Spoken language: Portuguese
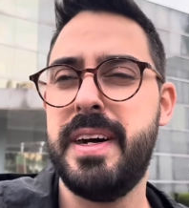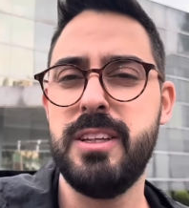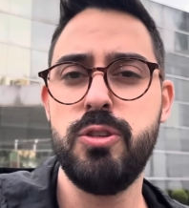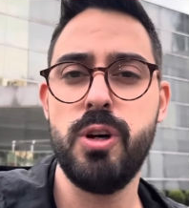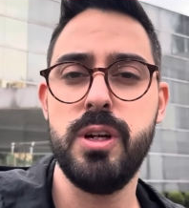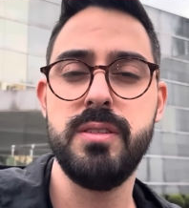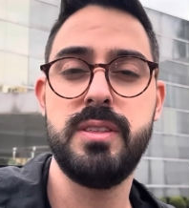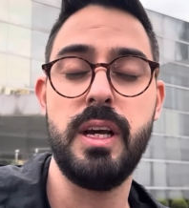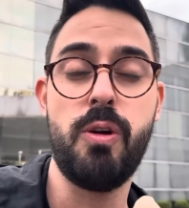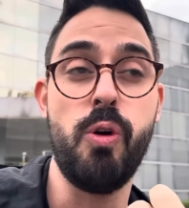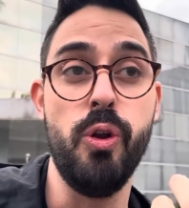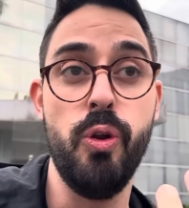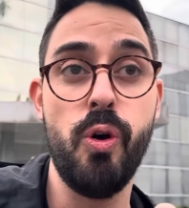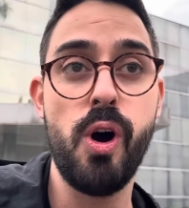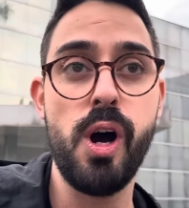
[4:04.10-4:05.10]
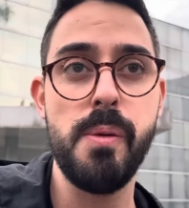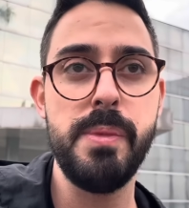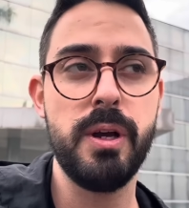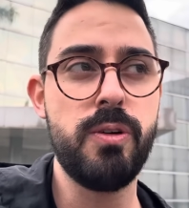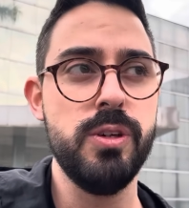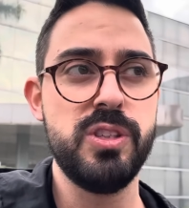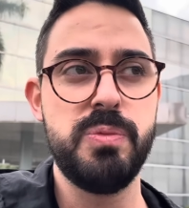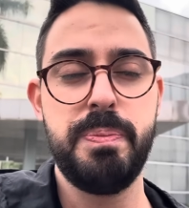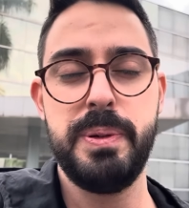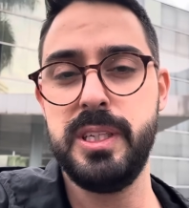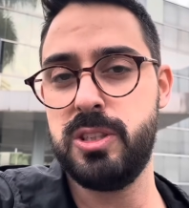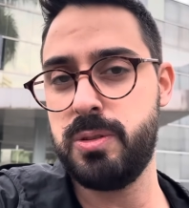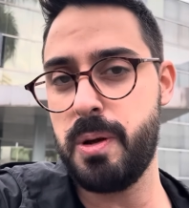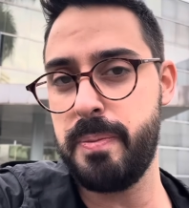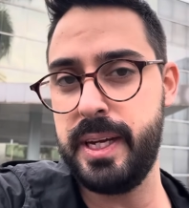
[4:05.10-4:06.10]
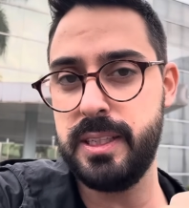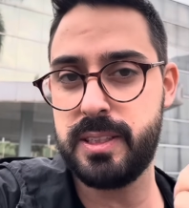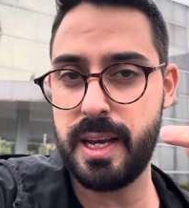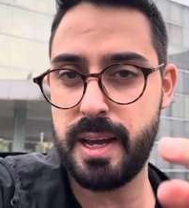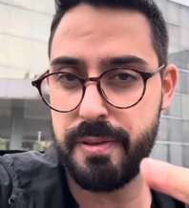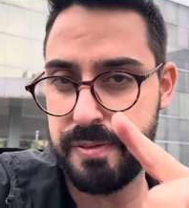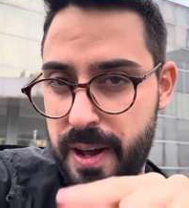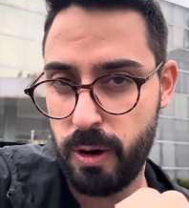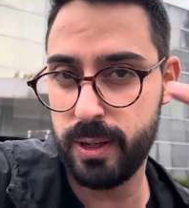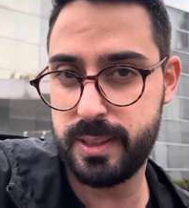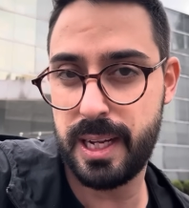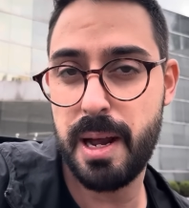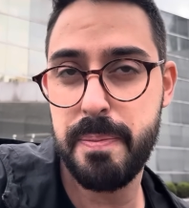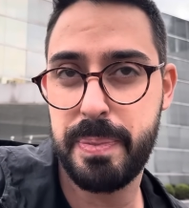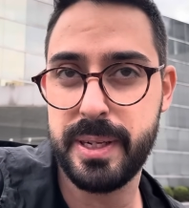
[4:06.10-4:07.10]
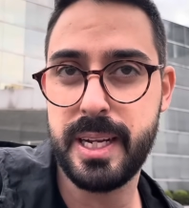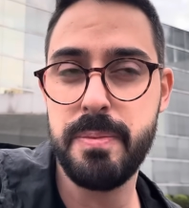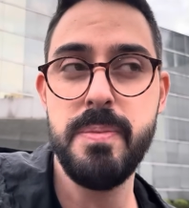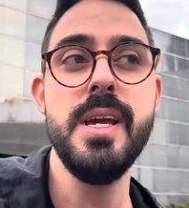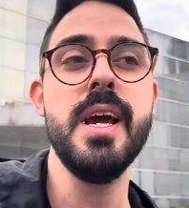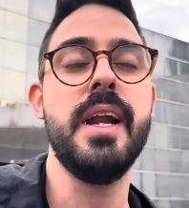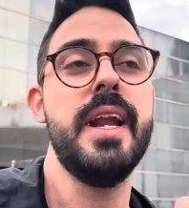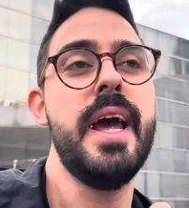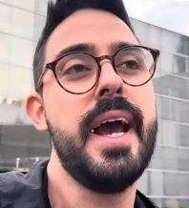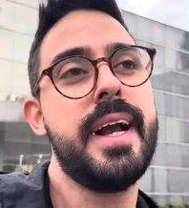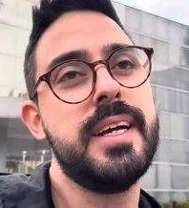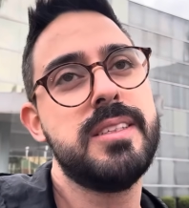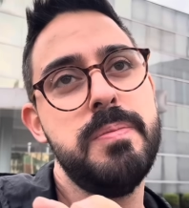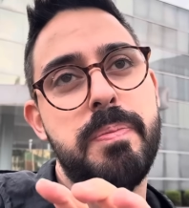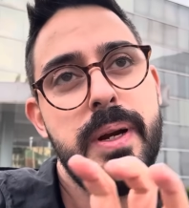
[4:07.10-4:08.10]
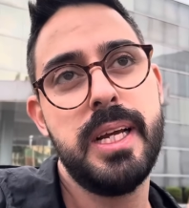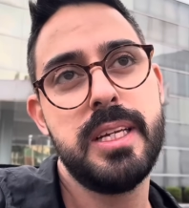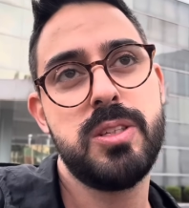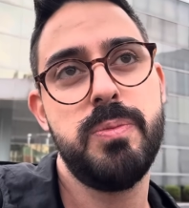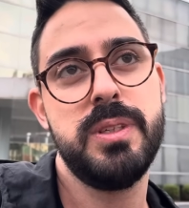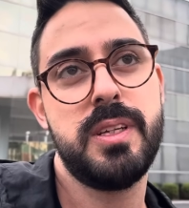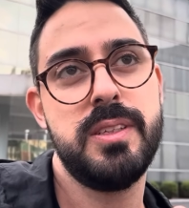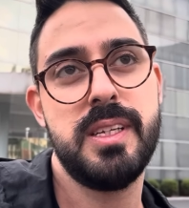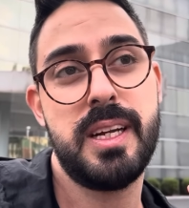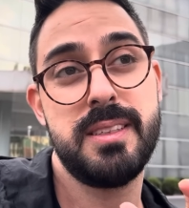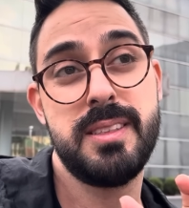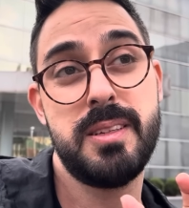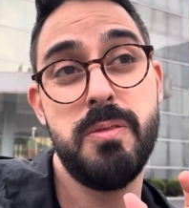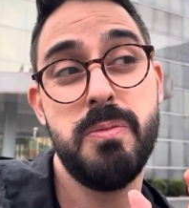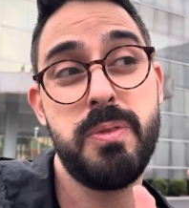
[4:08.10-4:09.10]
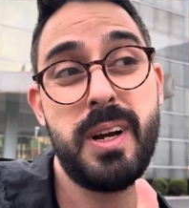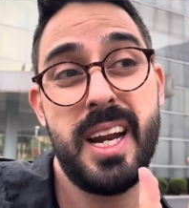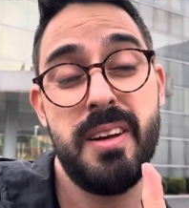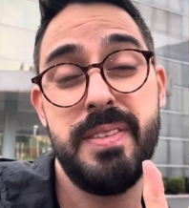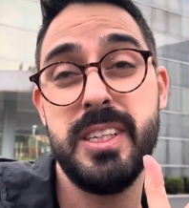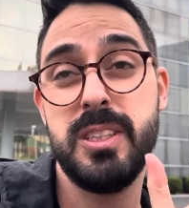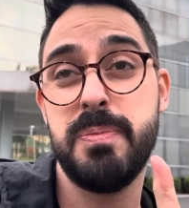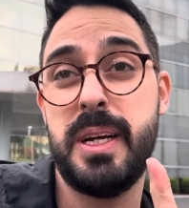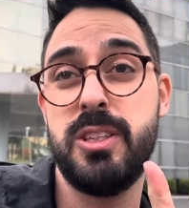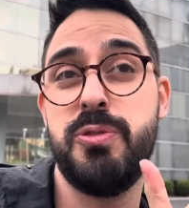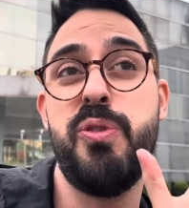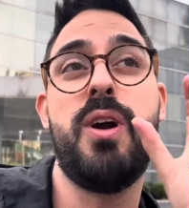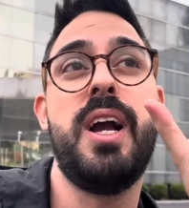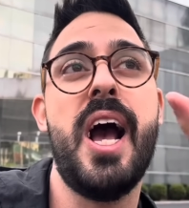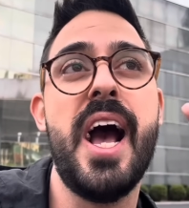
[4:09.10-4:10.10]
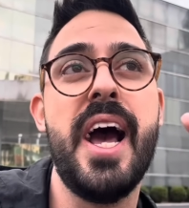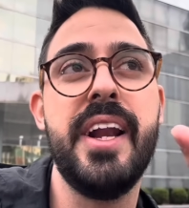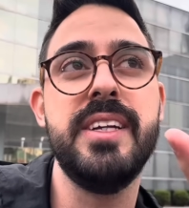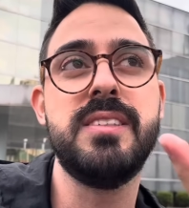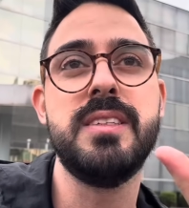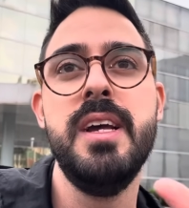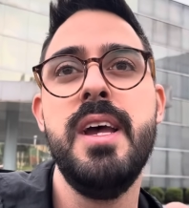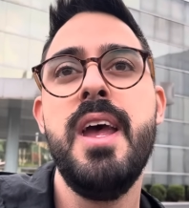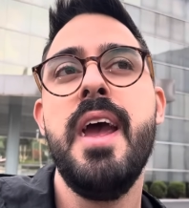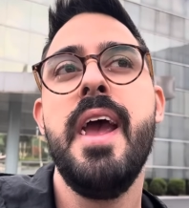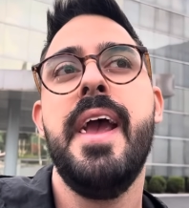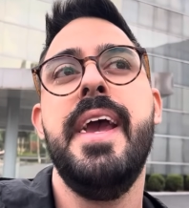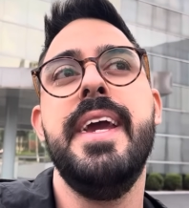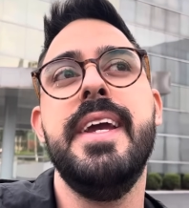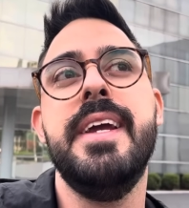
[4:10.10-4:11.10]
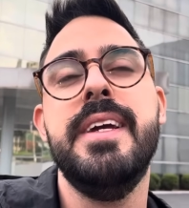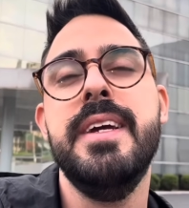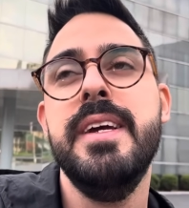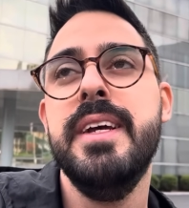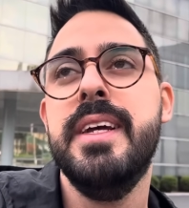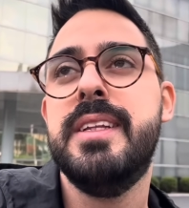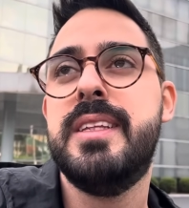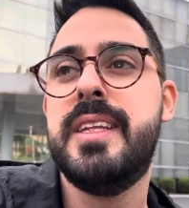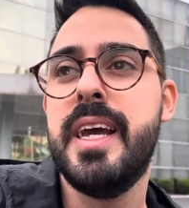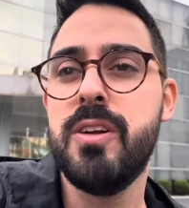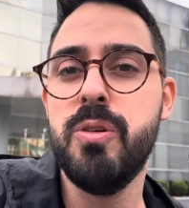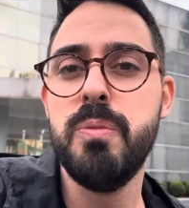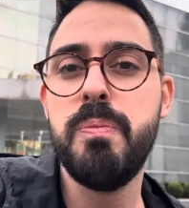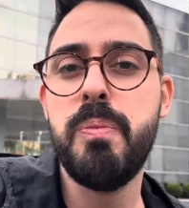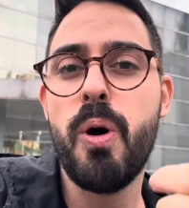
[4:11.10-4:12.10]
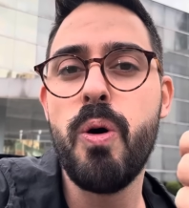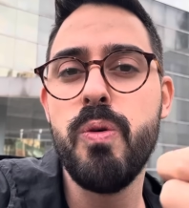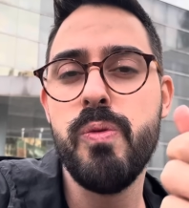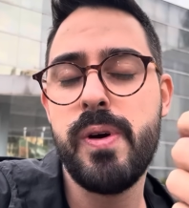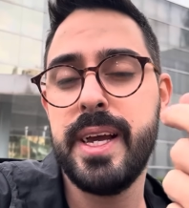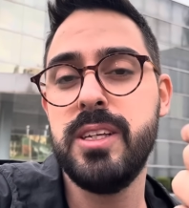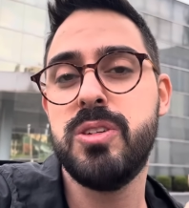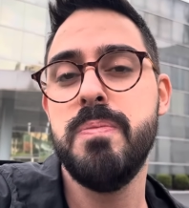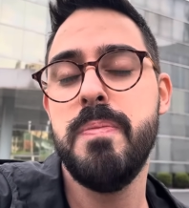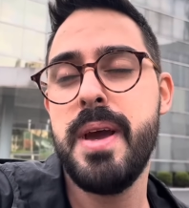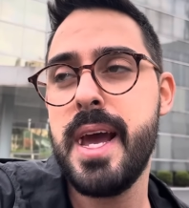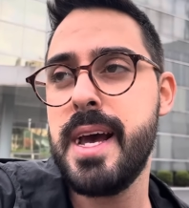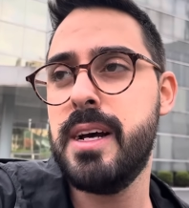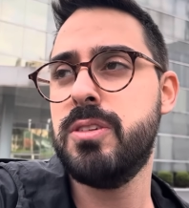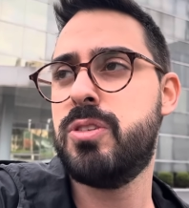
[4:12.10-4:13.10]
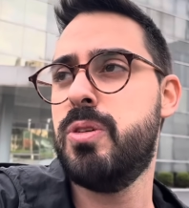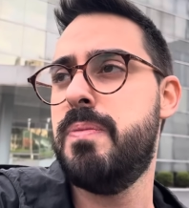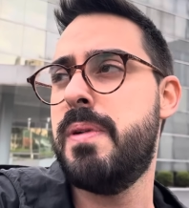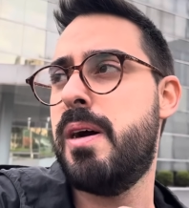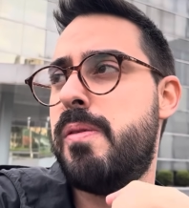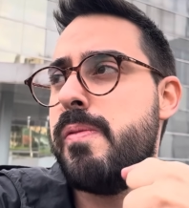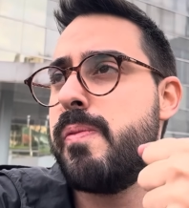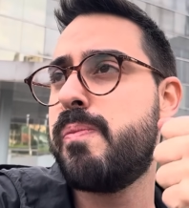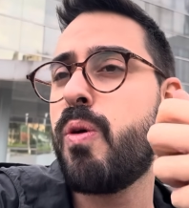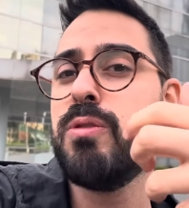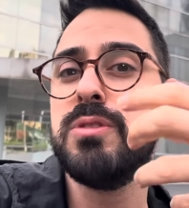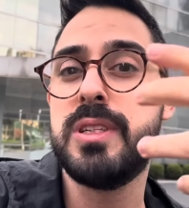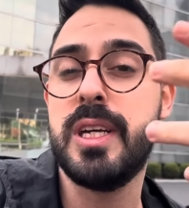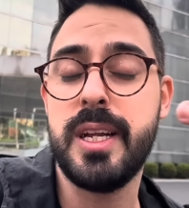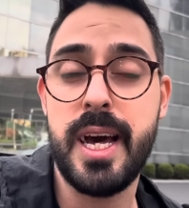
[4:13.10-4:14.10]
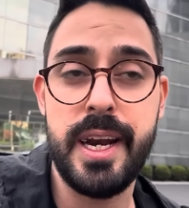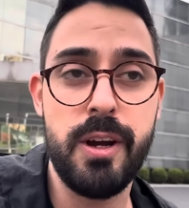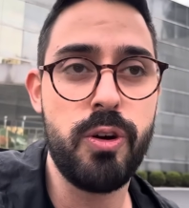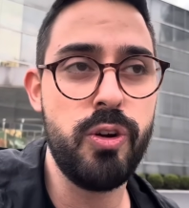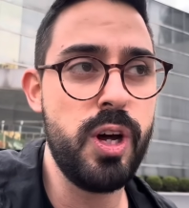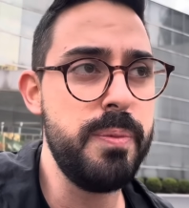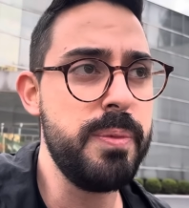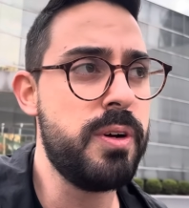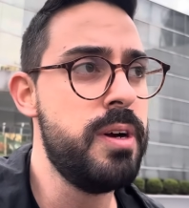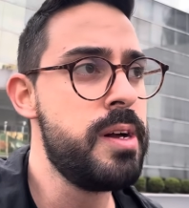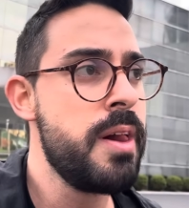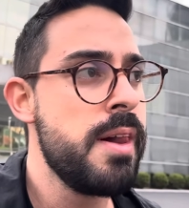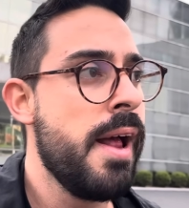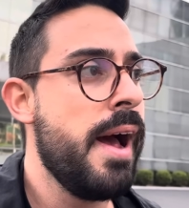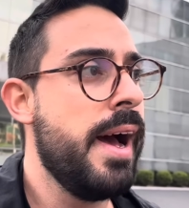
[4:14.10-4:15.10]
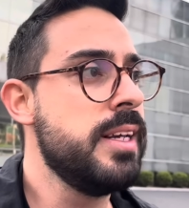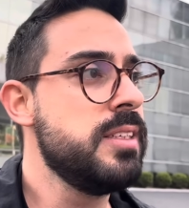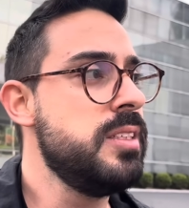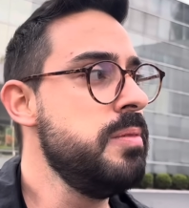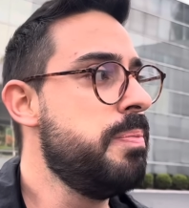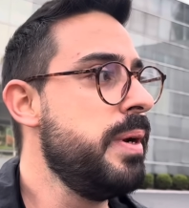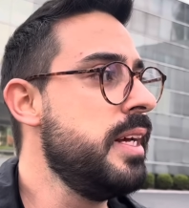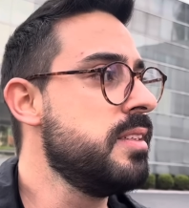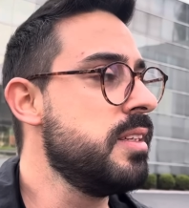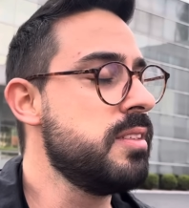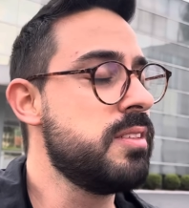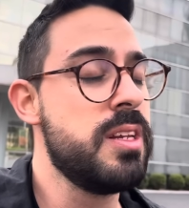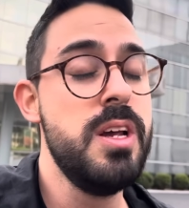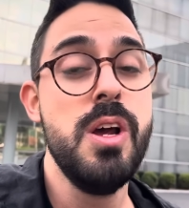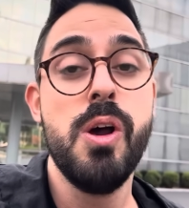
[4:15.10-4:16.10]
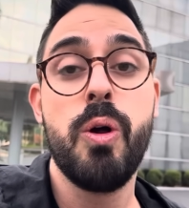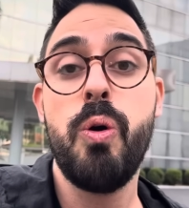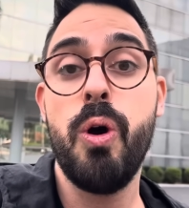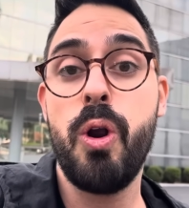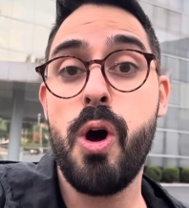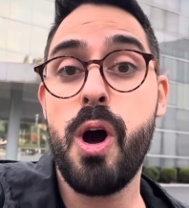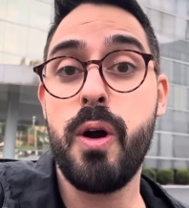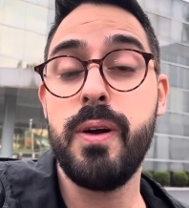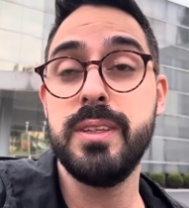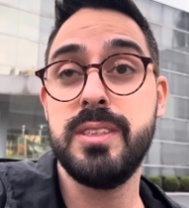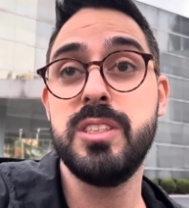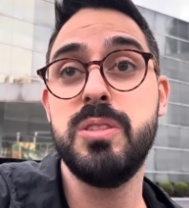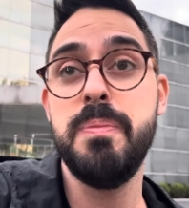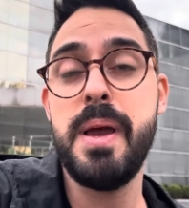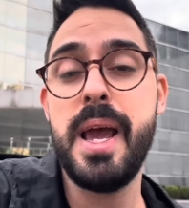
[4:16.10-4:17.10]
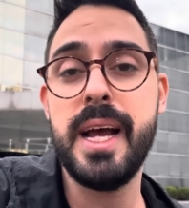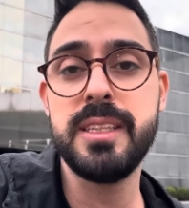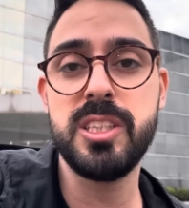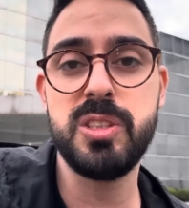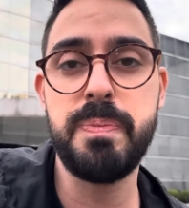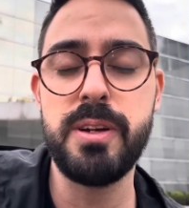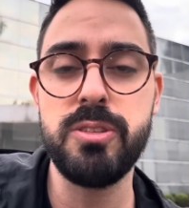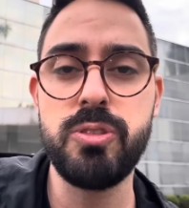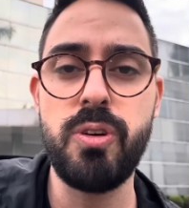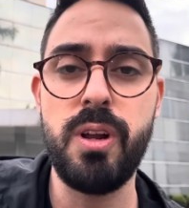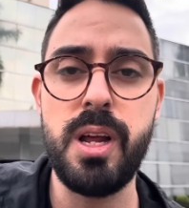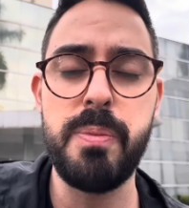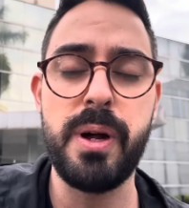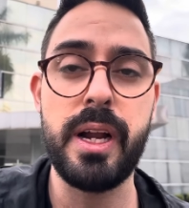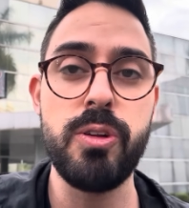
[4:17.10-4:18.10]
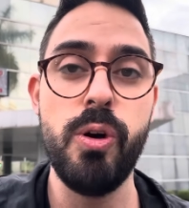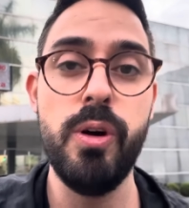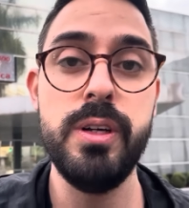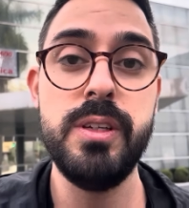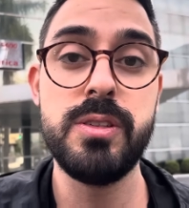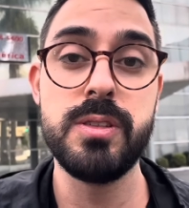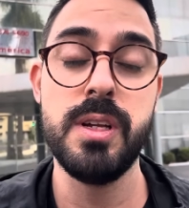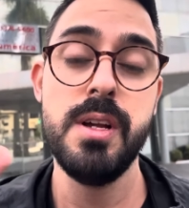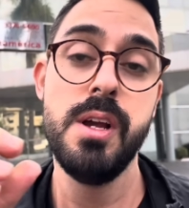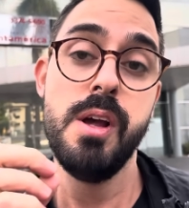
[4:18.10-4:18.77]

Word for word: fatores econômicos, principalmente aí falou até da pandemia, né, que as empresas muitas vezes elas estão cada vez mais focadas em ter um bom rendimento, uma, um bom cenário econômico, as empresas colocam essas metas para os colaboradores.